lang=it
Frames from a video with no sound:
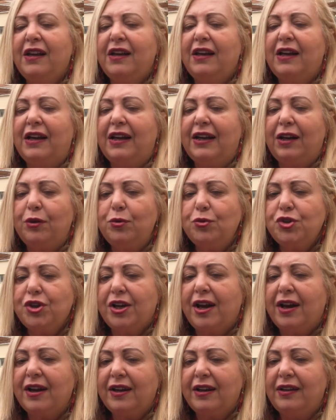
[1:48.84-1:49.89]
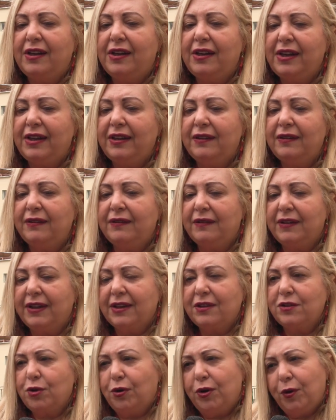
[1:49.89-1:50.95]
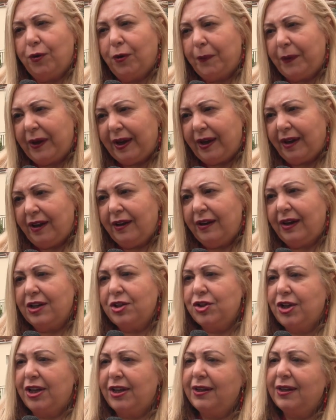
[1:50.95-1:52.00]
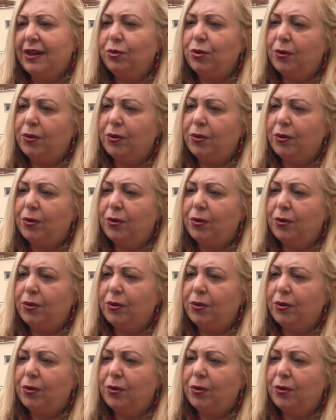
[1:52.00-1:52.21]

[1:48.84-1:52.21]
eh, alla luce anche delle indicazioni europee, l'Agenda